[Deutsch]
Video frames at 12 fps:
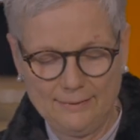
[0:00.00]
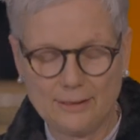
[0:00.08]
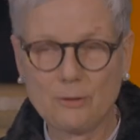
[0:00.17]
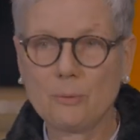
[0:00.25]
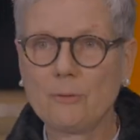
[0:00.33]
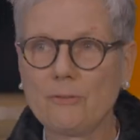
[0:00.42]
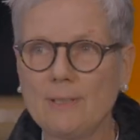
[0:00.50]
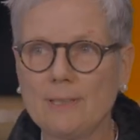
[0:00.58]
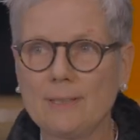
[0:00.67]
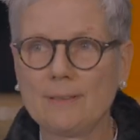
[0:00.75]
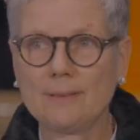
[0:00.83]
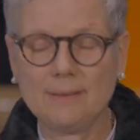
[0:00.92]
der
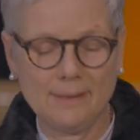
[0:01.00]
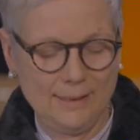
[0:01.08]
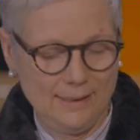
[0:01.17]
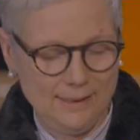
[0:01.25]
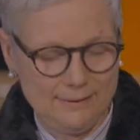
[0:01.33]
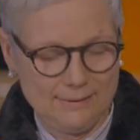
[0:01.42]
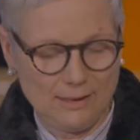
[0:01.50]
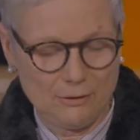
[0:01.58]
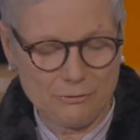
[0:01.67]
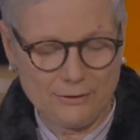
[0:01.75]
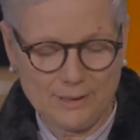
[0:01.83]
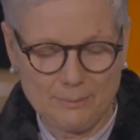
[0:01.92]
Künstlerin, die
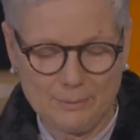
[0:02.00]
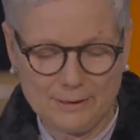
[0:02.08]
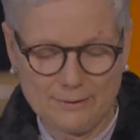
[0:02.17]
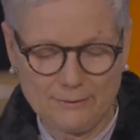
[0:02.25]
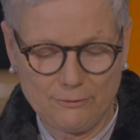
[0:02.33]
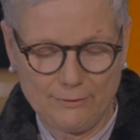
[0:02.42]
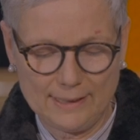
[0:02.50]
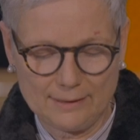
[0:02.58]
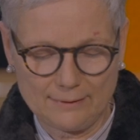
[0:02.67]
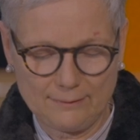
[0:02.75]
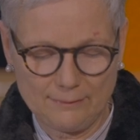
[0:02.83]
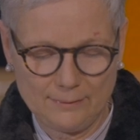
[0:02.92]
Aufnahme ihres
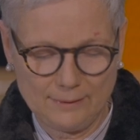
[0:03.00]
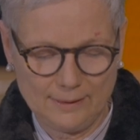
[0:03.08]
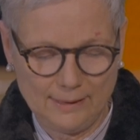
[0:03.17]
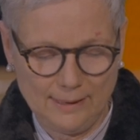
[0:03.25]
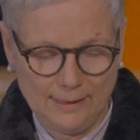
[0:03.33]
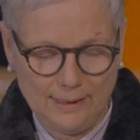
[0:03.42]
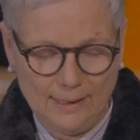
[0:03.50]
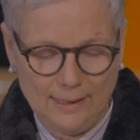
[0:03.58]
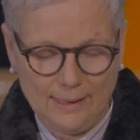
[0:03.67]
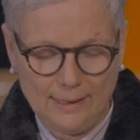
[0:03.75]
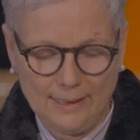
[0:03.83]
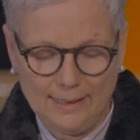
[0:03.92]
Werks.
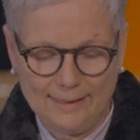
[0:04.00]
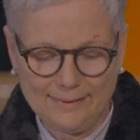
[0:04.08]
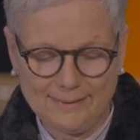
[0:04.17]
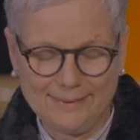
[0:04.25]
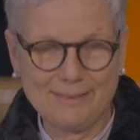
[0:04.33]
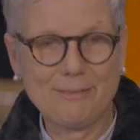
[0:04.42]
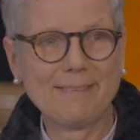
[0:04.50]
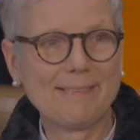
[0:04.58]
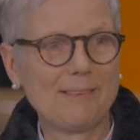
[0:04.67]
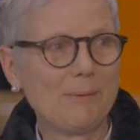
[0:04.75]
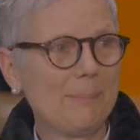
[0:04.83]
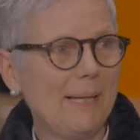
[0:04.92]
Äh, ich fand es
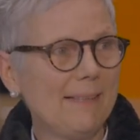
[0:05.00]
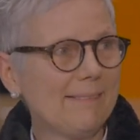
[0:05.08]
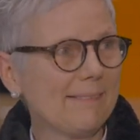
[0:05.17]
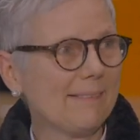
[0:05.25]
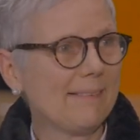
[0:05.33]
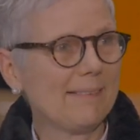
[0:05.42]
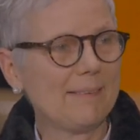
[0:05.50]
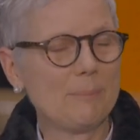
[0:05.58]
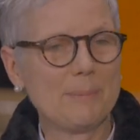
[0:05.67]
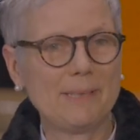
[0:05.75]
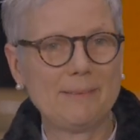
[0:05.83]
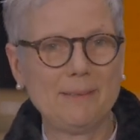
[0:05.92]
ganz passend, dass
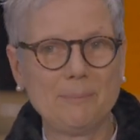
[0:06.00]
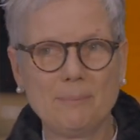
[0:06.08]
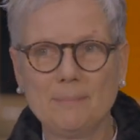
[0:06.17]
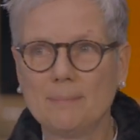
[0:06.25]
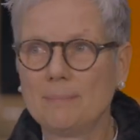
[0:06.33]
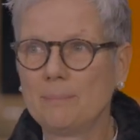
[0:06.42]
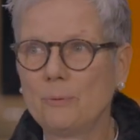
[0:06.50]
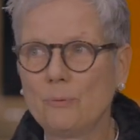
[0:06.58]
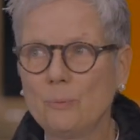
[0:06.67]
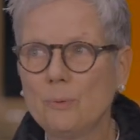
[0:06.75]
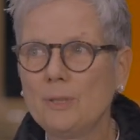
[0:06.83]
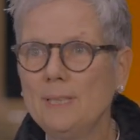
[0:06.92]
ich bei dem
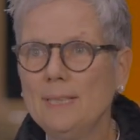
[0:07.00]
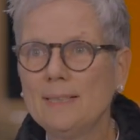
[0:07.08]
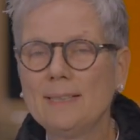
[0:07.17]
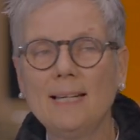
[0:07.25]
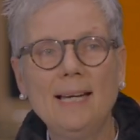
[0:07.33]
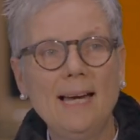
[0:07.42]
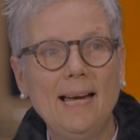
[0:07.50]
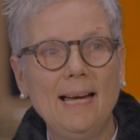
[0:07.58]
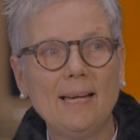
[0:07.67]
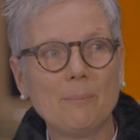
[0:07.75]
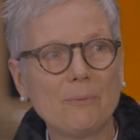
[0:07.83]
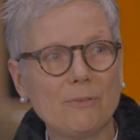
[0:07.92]
Besuch hier
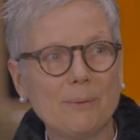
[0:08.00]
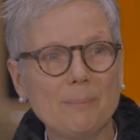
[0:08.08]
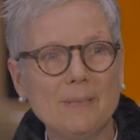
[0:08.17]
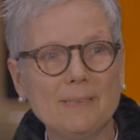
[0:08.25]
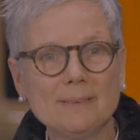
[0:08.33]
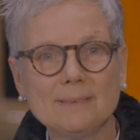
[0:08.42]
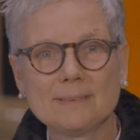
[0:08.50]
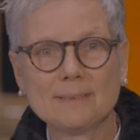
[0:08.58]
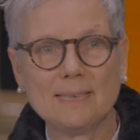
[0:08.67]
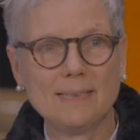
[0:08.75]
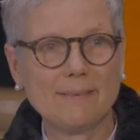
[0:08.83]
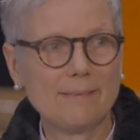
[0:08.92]
im Sommer,
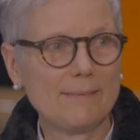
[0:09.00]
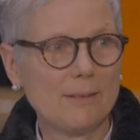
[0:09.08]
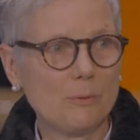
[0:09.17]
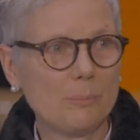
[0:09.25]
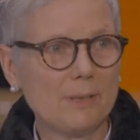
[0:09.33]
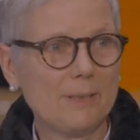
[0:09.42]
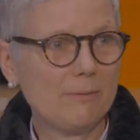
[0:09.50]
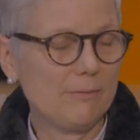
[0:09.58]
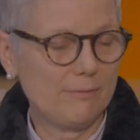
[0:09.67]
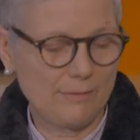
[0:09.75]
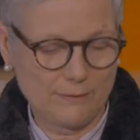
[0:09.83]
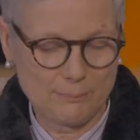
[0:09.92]
als es darum ging,
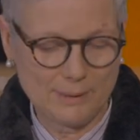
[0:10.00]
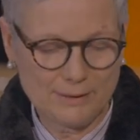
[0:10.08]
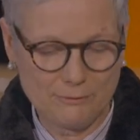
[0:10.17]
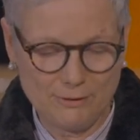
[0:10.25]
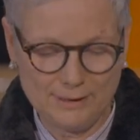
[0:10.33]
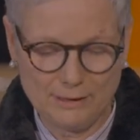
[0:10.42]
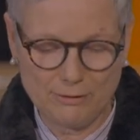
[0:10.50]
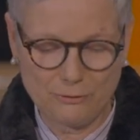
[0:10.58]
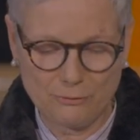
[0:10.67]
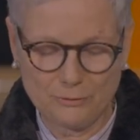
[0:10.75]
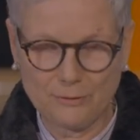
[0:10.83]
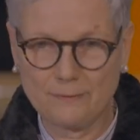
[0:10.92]
was machen wir hier,
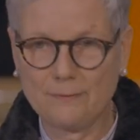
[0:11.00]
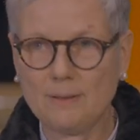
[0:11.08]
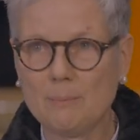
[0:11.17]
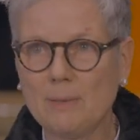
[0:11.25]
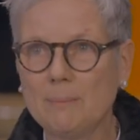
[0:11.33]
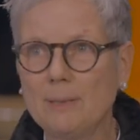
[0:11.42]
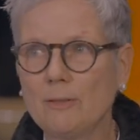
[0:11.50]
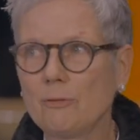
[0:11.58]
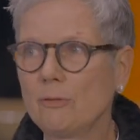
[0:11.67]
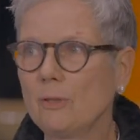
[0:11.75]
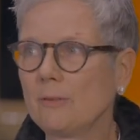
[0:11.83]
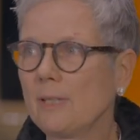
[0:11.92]
was wird das Thema meines
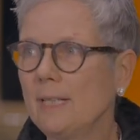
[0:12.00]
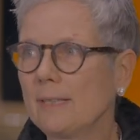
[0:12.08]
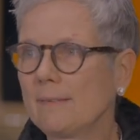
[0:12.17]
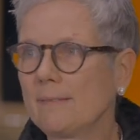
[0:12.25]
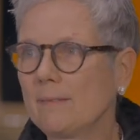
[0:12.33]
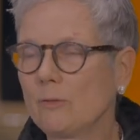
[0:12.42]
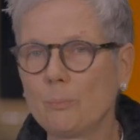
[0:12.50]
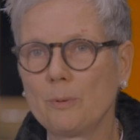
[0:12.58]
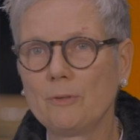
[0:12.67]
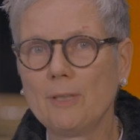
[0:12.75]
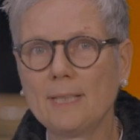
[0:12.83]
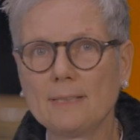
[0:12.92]
Vortrags,
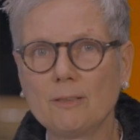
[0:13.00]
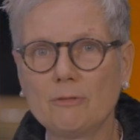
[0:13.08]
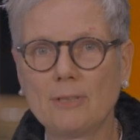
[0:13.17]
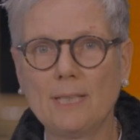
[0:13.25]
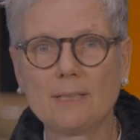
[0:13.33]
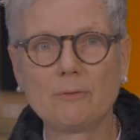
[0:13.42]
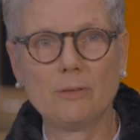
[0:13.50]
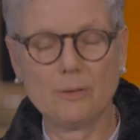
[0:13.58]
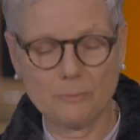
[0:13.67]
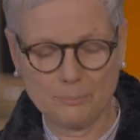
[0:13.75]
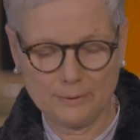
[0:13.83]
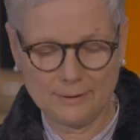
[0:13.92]
spontan gefragt
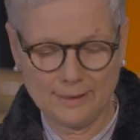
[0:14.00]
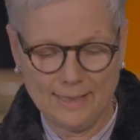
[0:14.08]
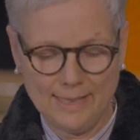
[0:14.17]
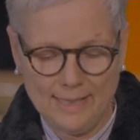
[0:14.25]
worden bin,